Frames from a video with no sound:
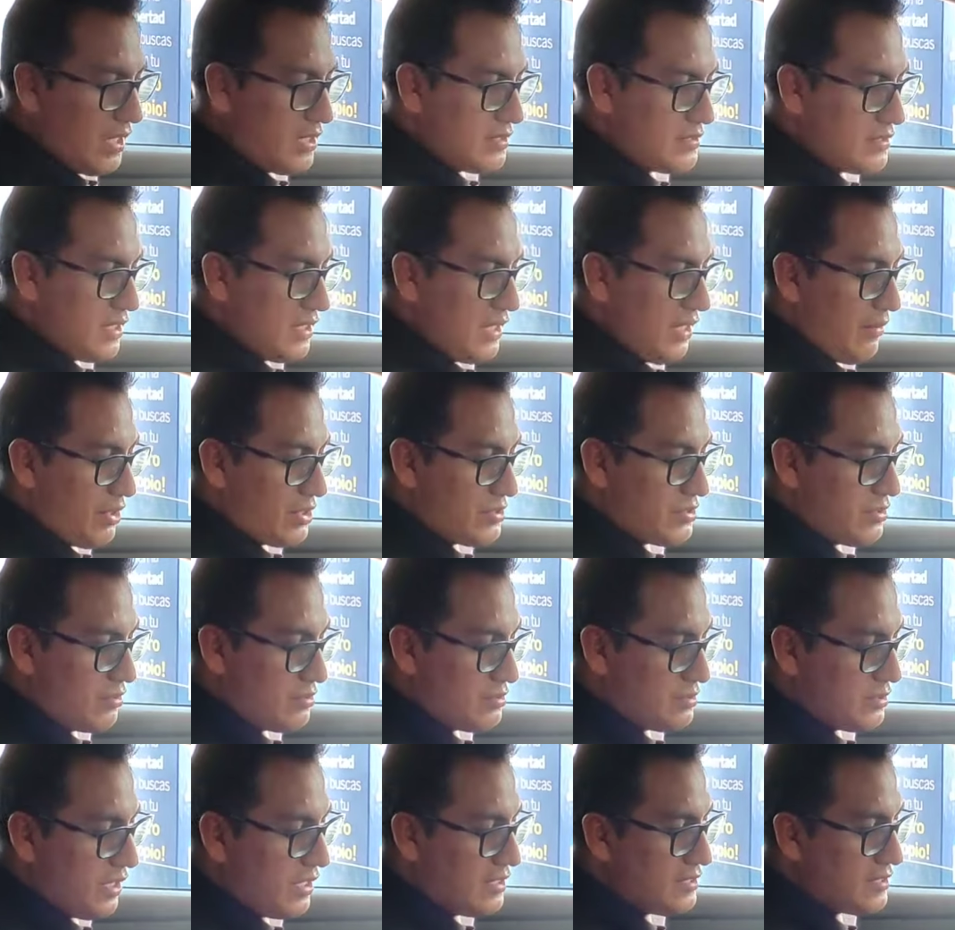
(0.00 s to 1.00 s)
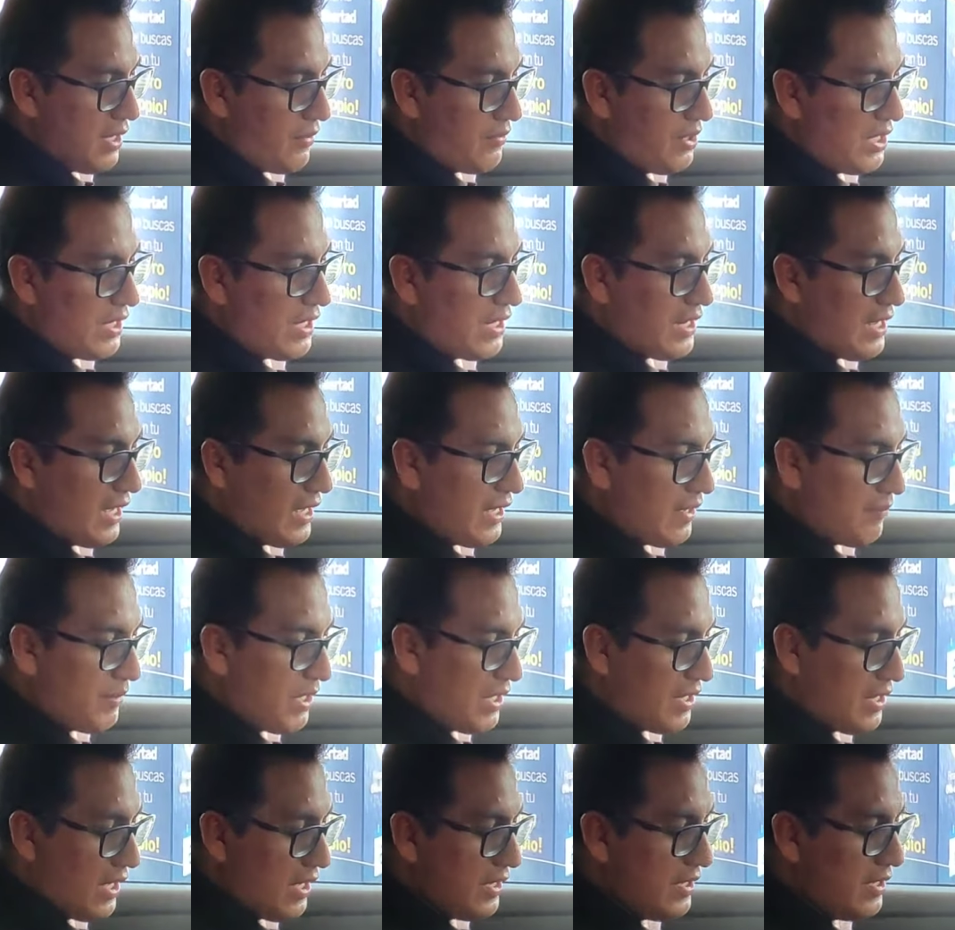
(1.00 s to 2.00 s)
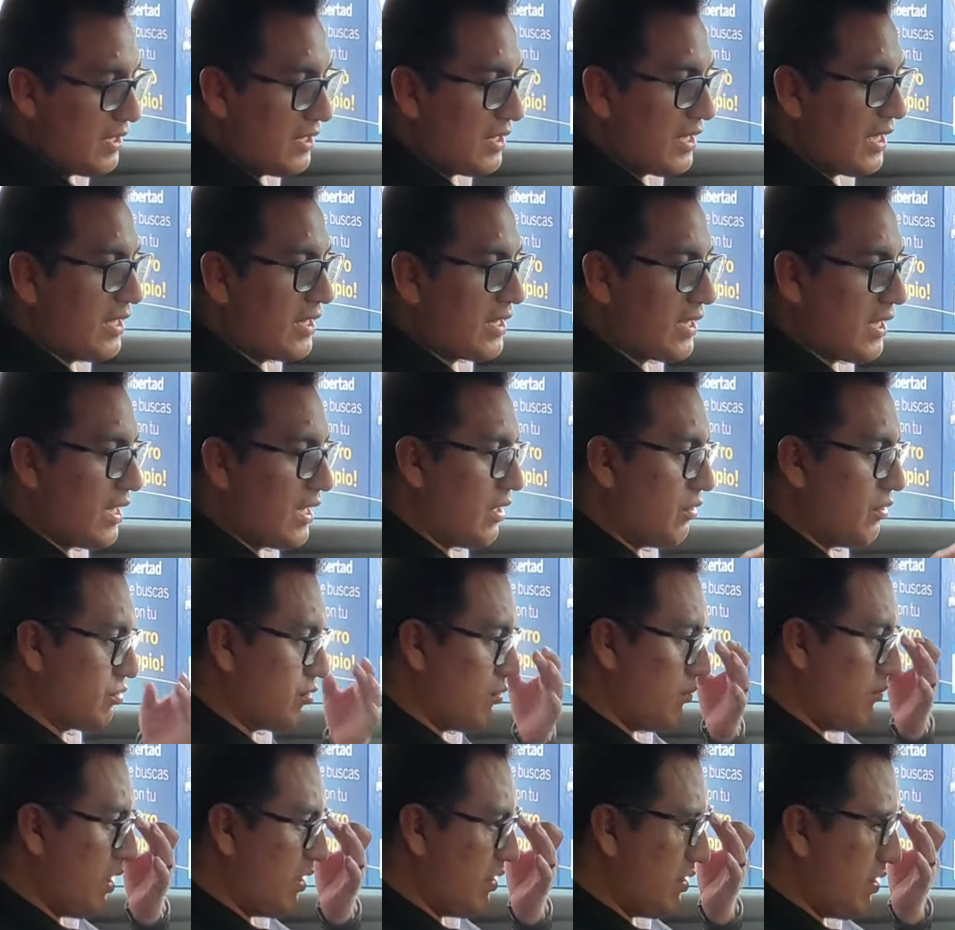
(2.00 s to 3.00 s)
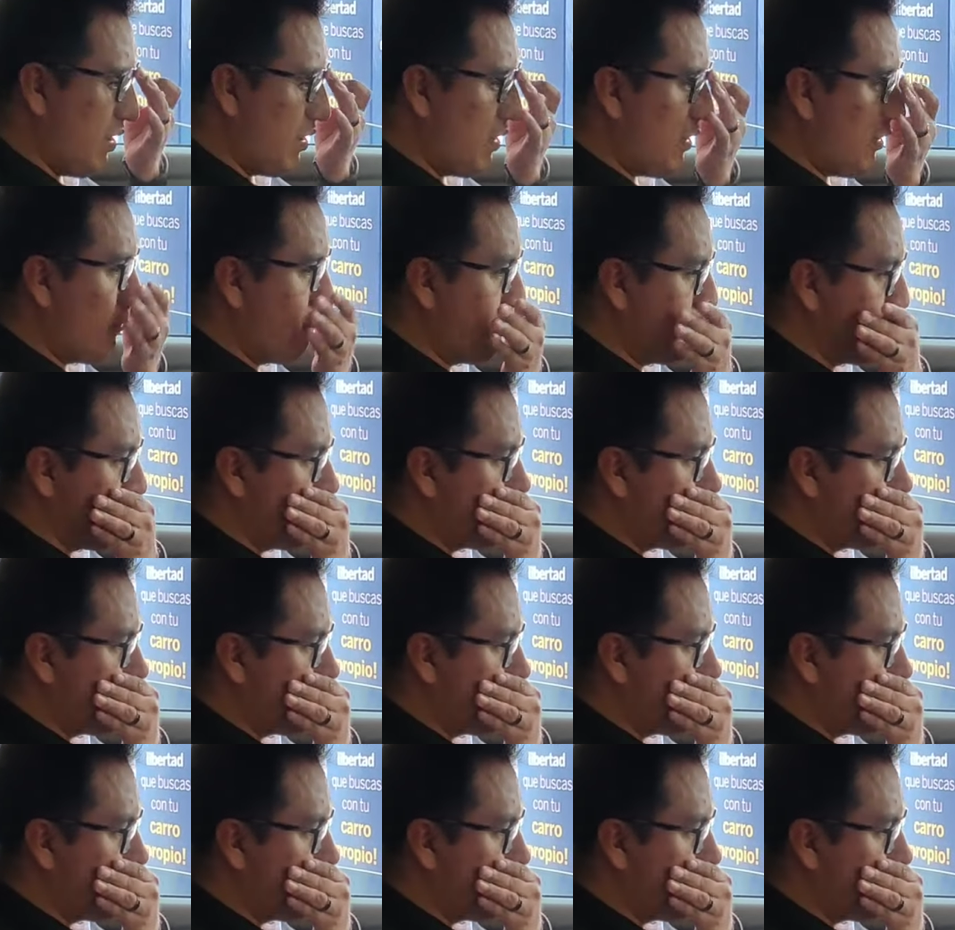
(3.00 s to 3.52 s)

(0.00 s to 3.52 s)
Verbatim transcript: Esta es la versión Sense que viene caja mecánica y caja automática.